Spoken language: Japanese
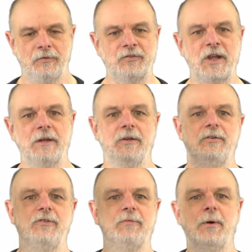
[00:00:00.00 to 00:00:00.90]
そして
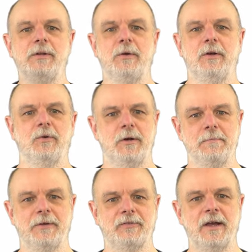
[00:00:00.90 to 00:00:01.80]
質問には乗り
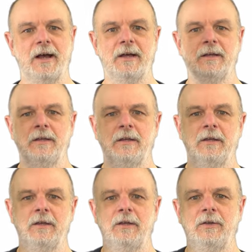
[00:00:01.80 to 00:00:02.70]
ますが、
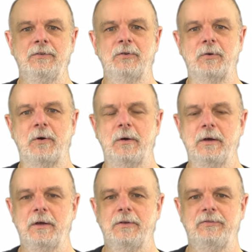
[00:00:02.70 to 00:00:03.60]
その
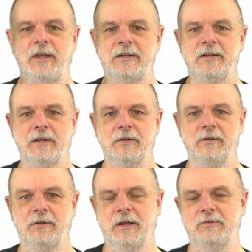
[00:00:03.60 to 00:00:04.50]
選
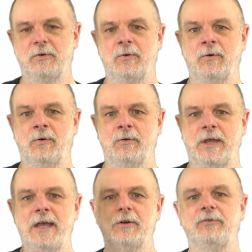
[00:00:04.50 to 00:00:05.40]
択、えっと、
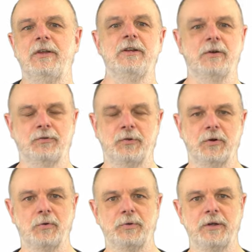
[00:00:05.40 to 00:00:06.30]
経路を選択する
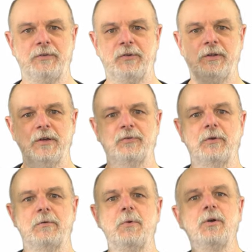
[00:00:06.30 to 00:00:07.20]
ことについては、そ
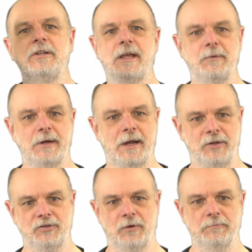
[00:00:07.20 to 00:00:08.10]
れの目的は何
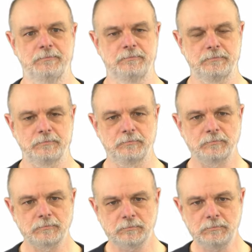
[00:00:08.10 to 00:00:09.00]
でしょ
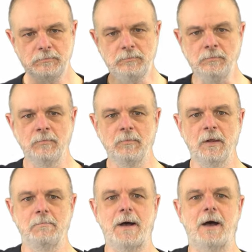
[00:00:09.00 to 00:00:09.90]

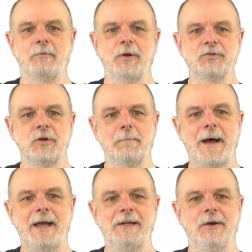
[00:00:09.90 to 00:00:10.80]
うまあ、量子の
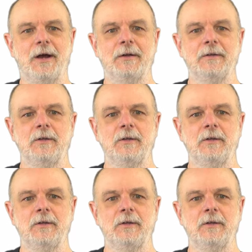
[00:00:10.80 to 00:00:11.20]
場合には、